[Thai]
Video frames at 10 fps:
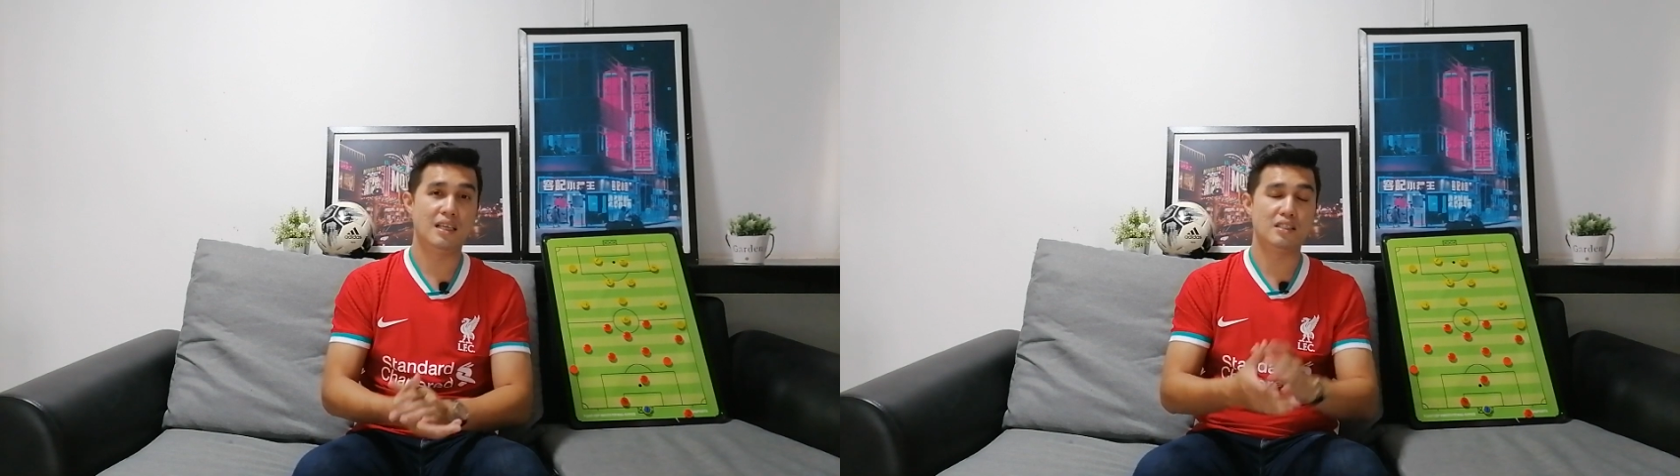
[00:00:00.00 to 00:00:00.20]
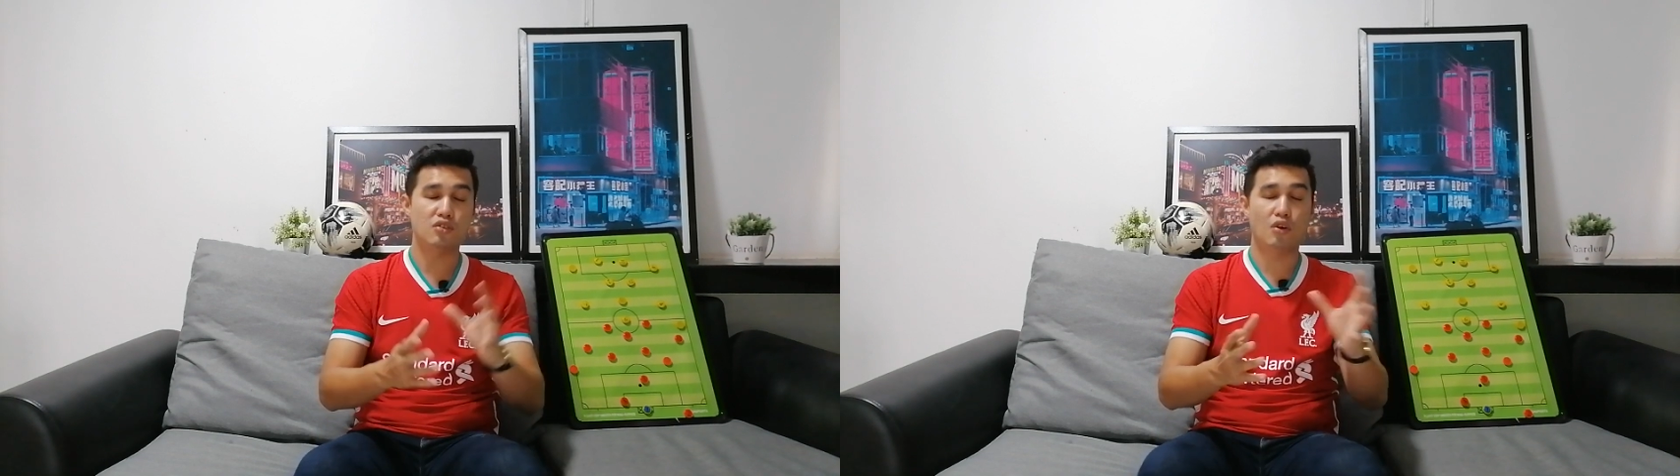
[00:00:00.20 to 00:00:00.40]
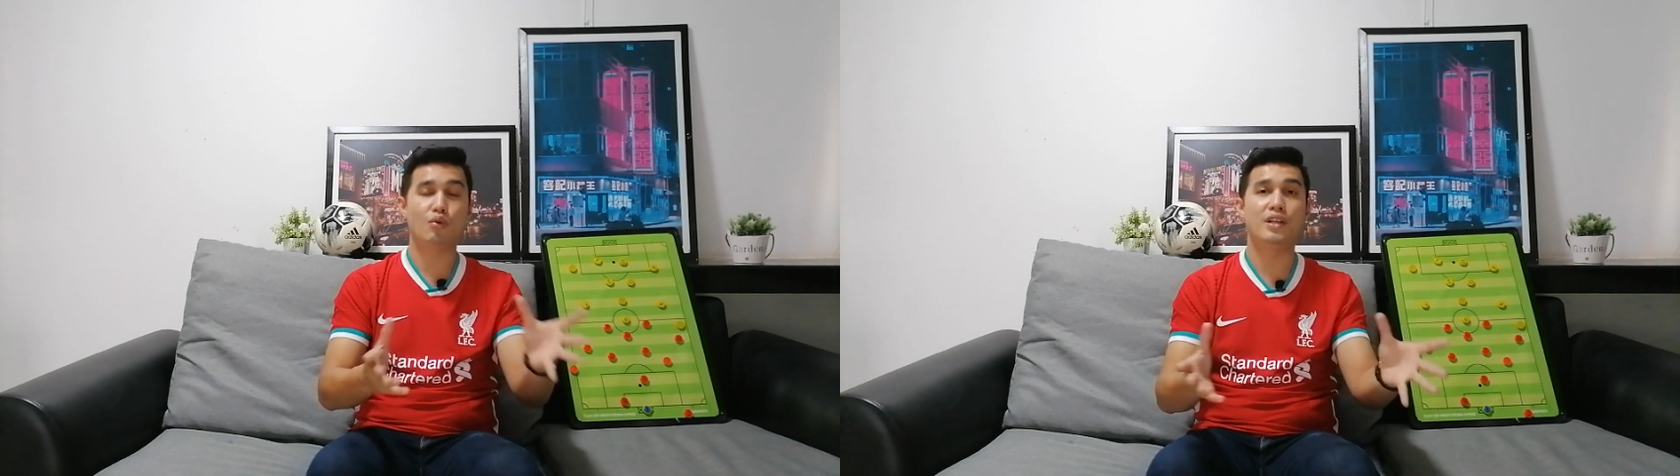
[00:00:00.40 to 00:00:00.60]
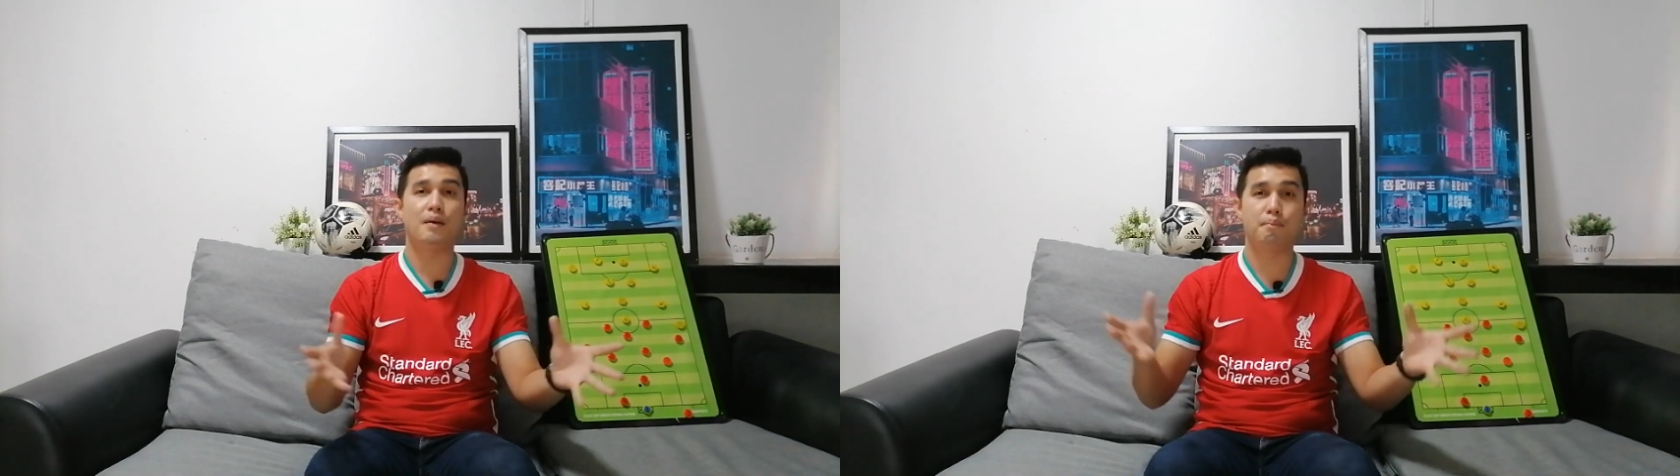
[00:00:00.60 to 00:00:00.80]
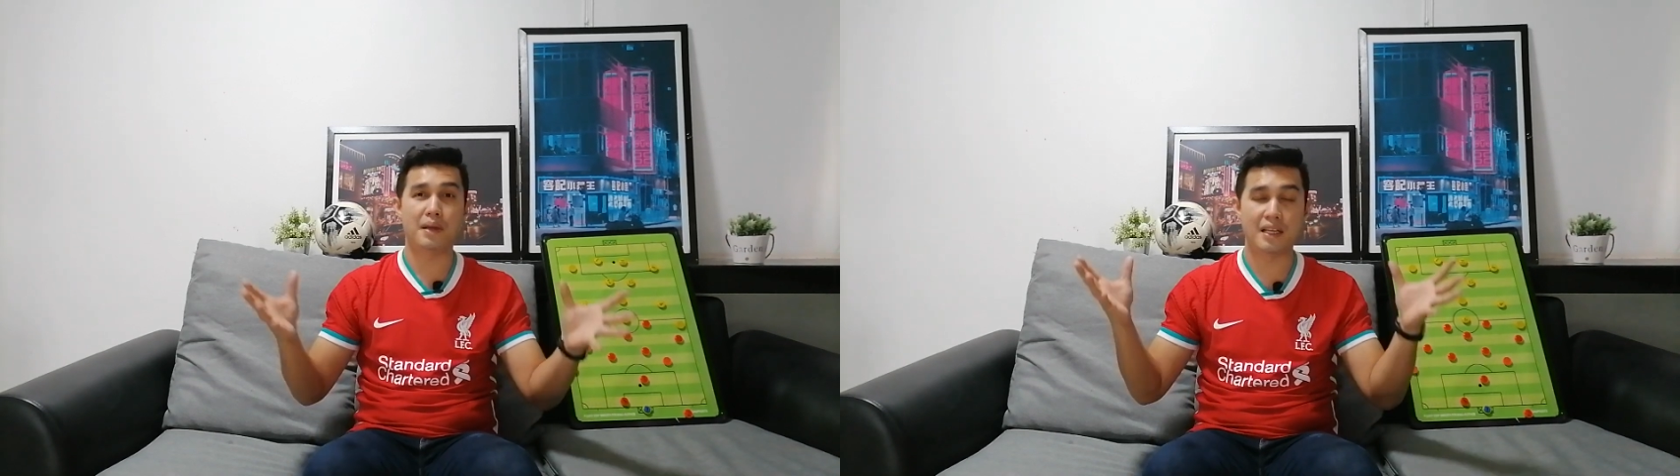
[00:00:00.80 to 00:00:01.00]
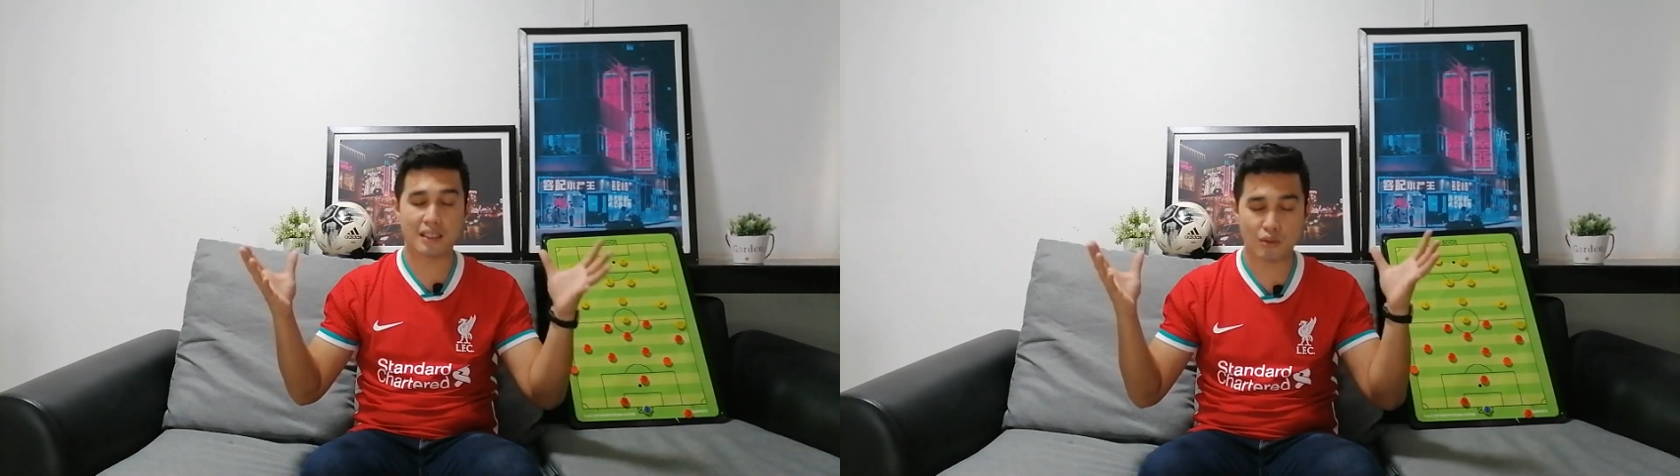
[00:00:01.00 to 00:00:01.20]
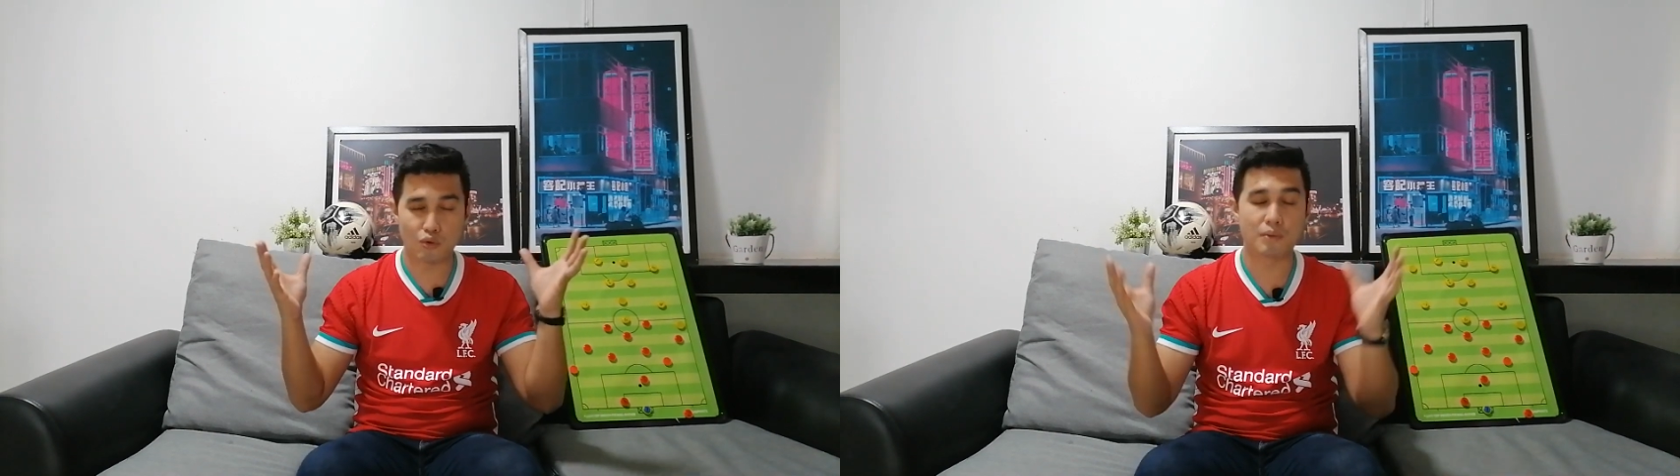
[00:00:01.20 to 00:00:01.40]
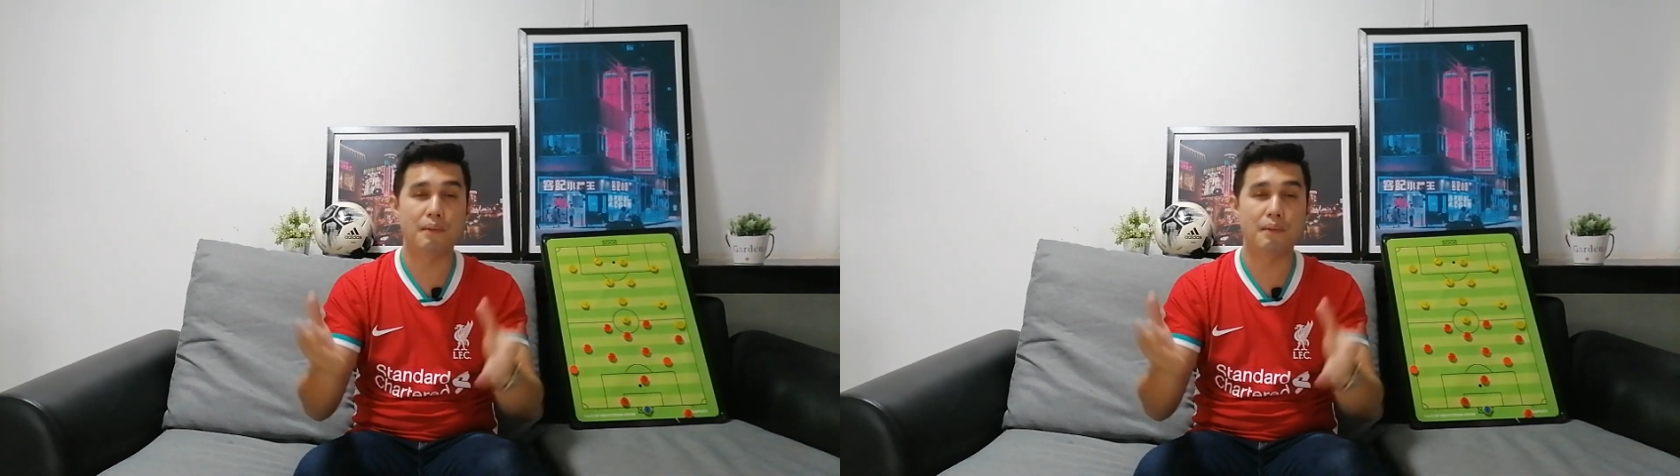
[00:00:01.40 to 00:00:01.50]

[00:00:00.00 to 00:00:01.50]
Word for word: ไอ้ทั้งสองคนเนี่ยเป็นลุ